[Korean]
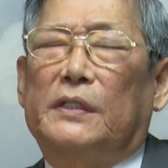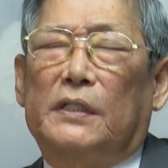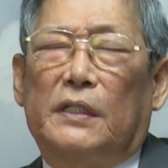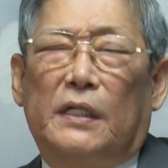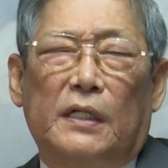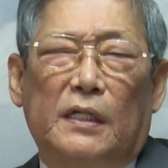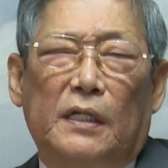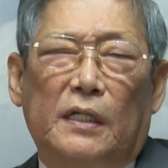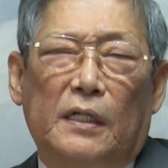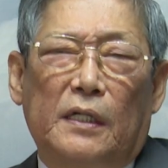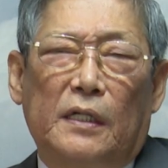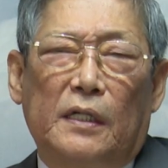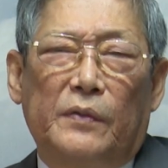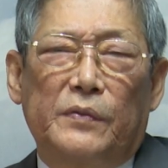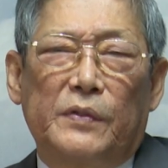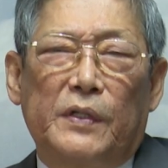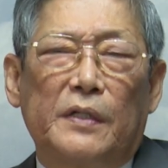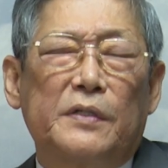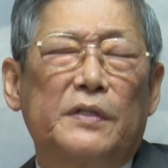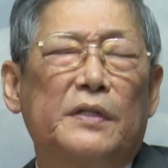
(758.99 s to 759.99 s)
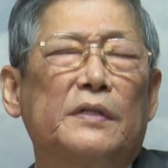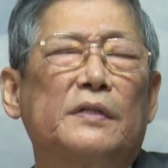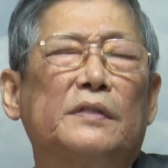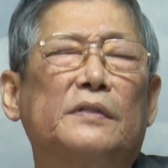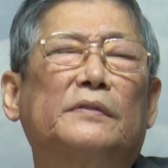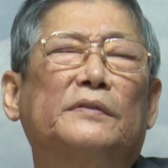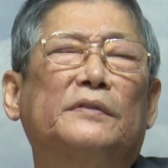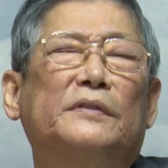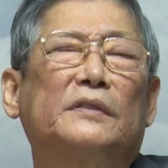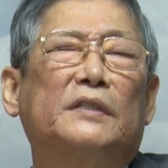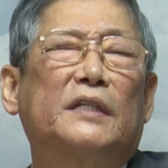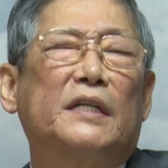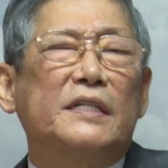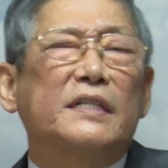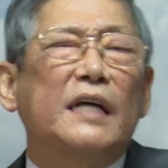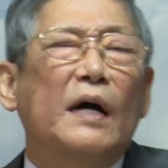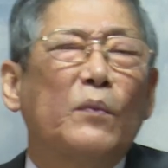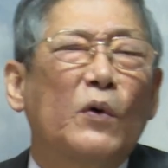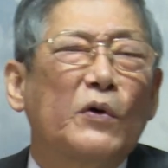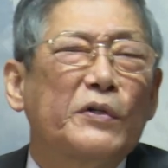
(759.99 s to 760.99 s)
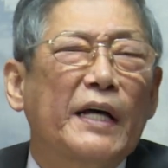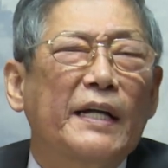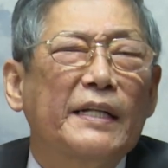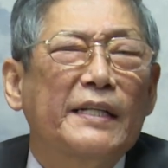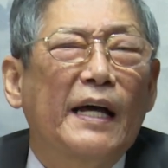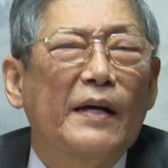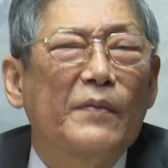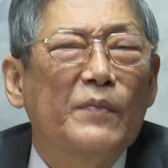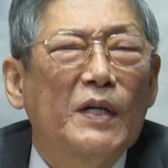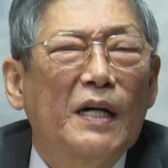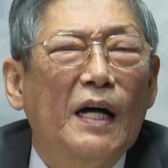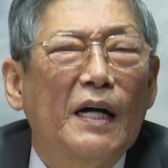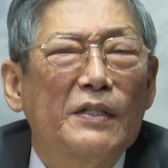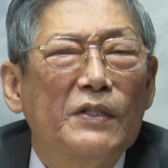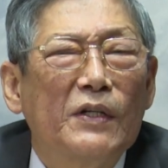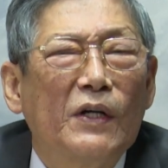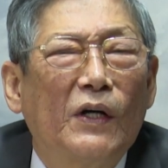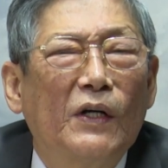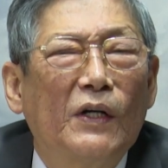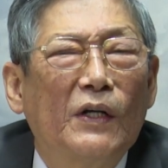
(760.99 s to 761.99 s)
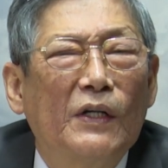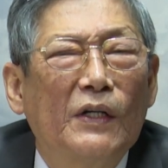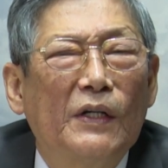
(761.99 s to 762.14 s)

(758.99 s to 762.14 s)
참, 내 진짜 못 살 때 아닙니까? 그죠?